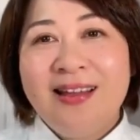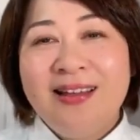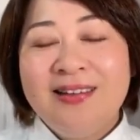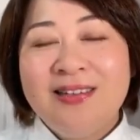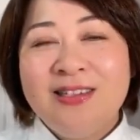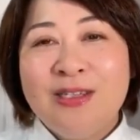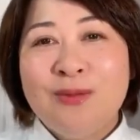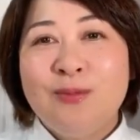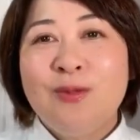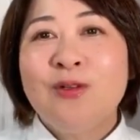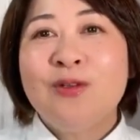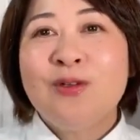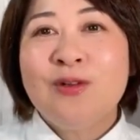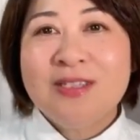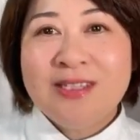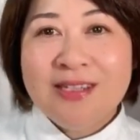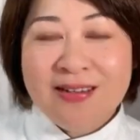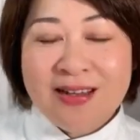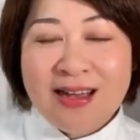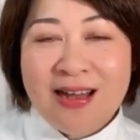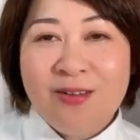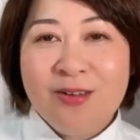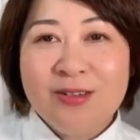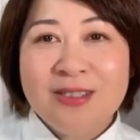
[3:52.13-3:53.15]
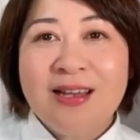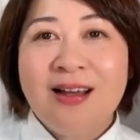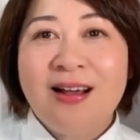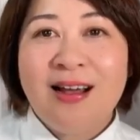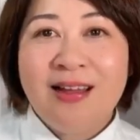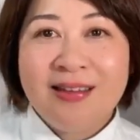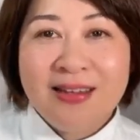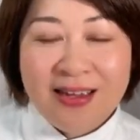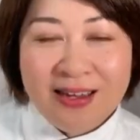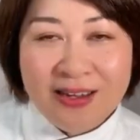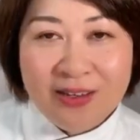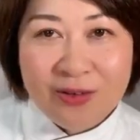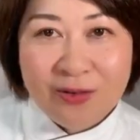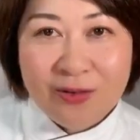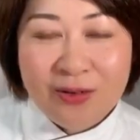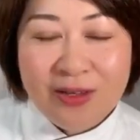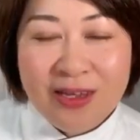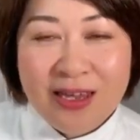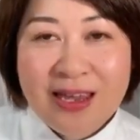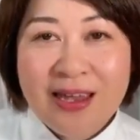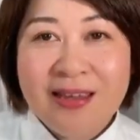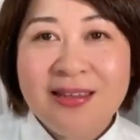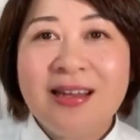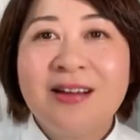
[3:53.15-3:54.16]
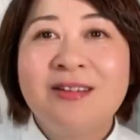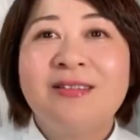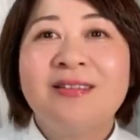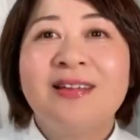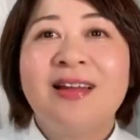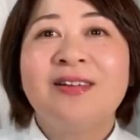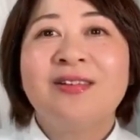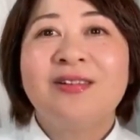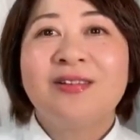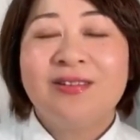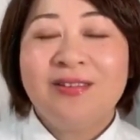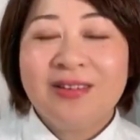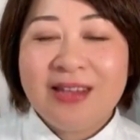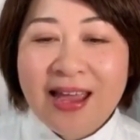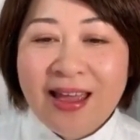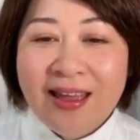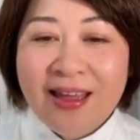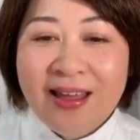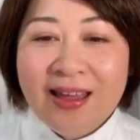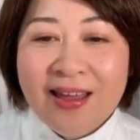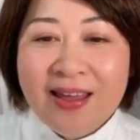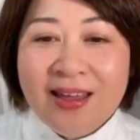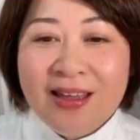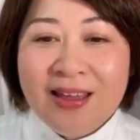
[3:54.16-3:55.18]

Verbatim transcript: 自分の時間を割かないといけなくなるので、